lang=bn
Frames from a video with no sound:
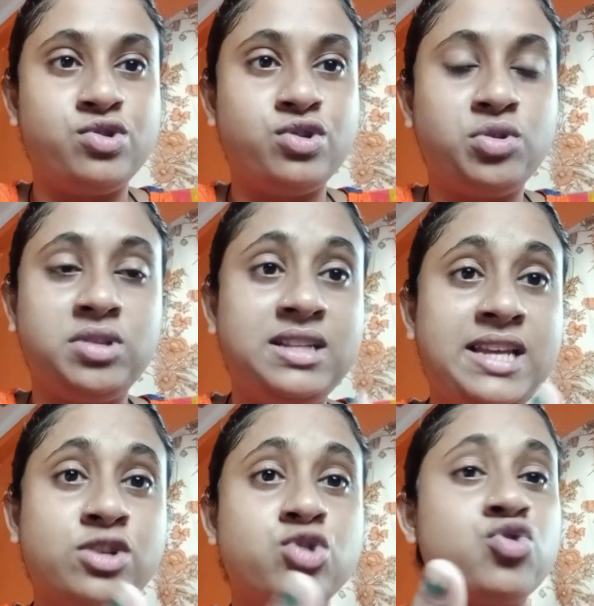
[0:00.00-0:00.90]
তো তিনি
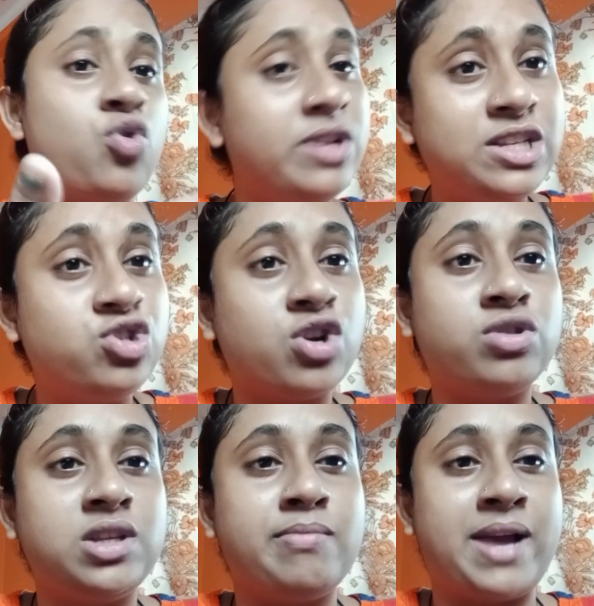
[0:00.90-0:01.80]
একজন সঙ্গীত
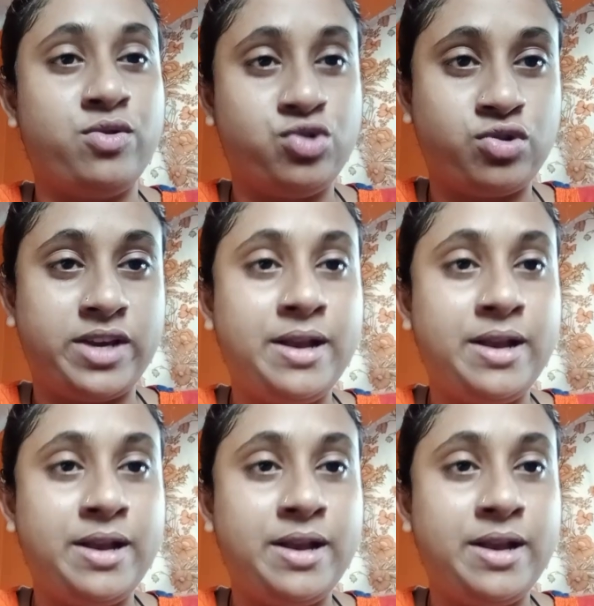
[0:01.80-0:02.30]
জগতের মানুষ হয়ে